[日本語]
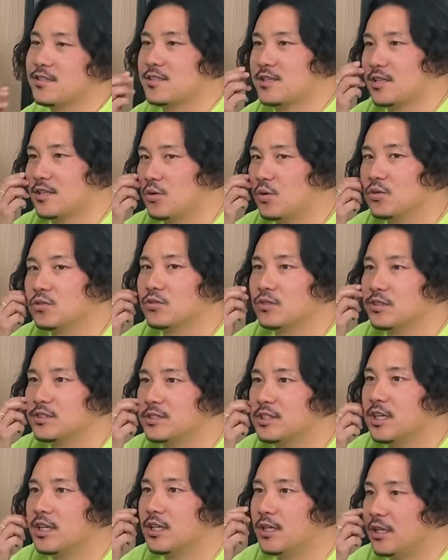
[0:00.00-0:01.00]
手なんで、うん、本当に
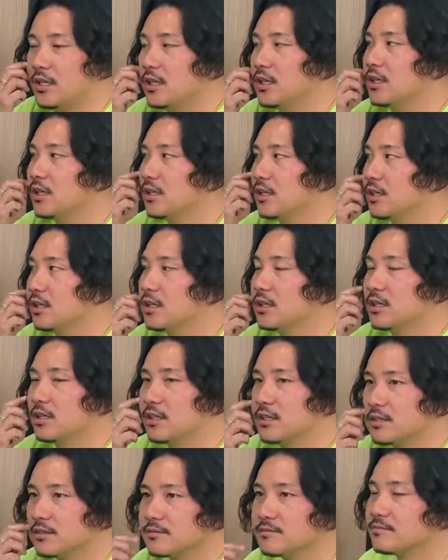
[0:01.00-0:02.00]
全員いや本
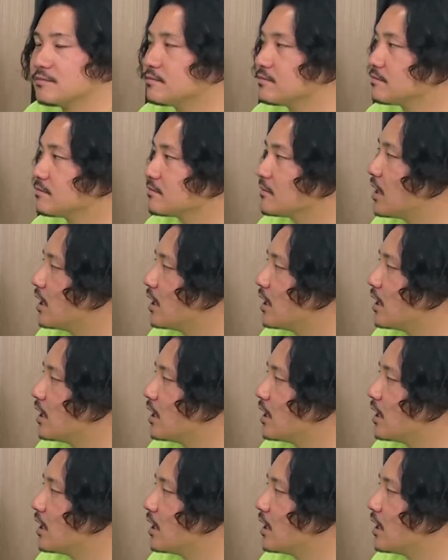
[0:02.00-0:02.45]
当にそうです